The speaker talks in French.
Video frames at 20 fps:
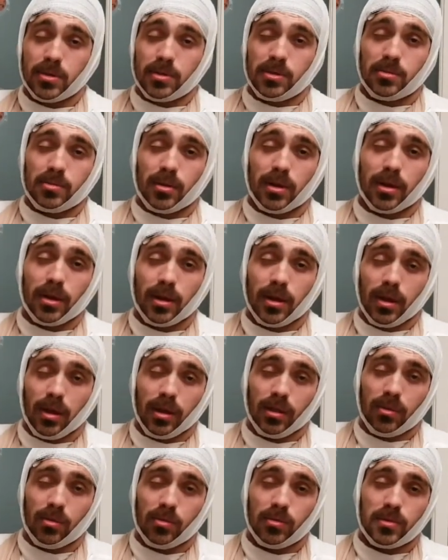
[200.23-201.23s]
soirée à
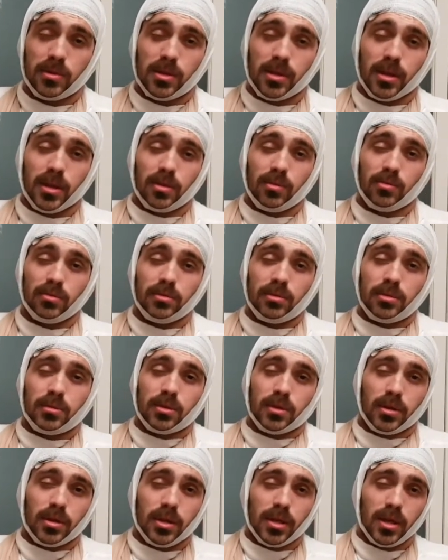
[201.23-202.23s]
toutes et à
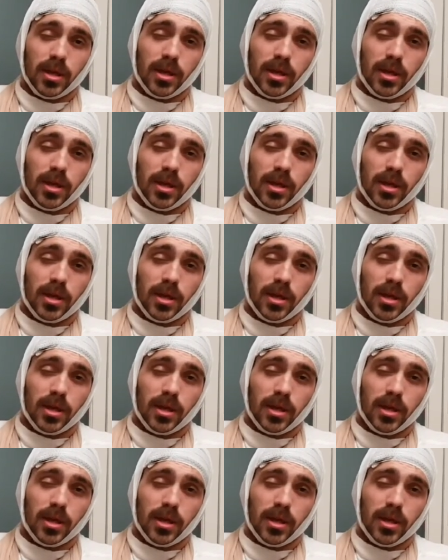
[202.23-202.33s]
tous.